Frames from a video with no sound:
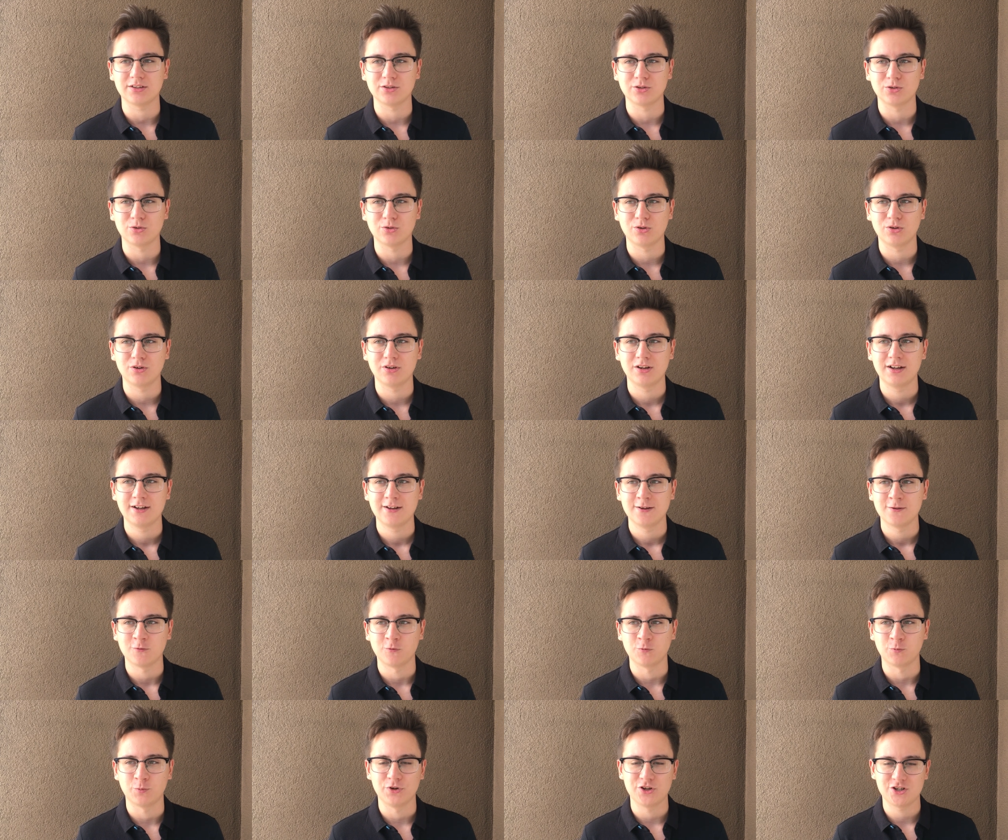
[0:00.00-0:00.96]
но
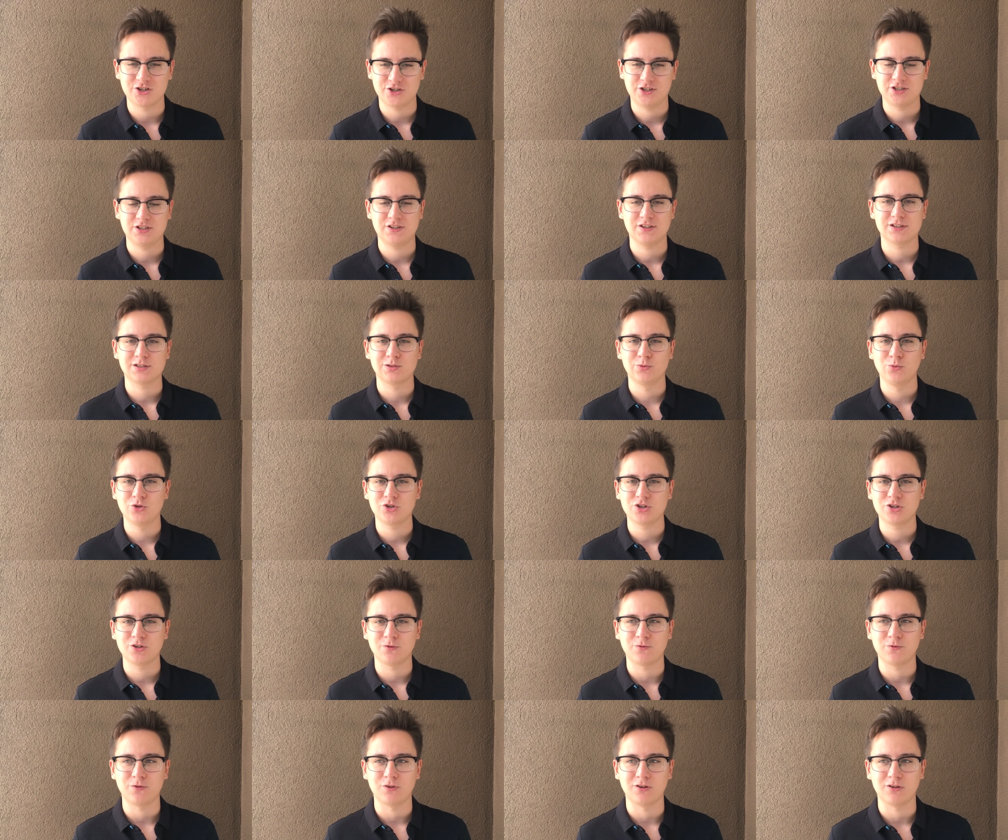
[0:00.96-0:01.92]
в большинстве
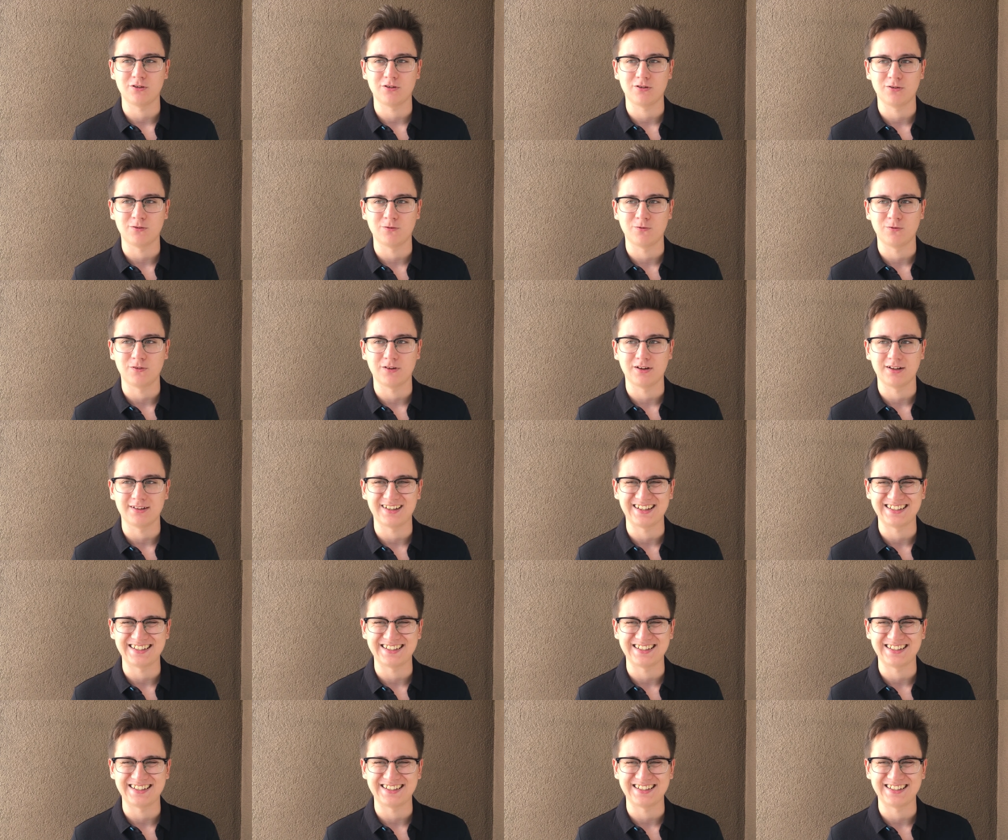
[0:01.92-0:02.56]
случаев э, а,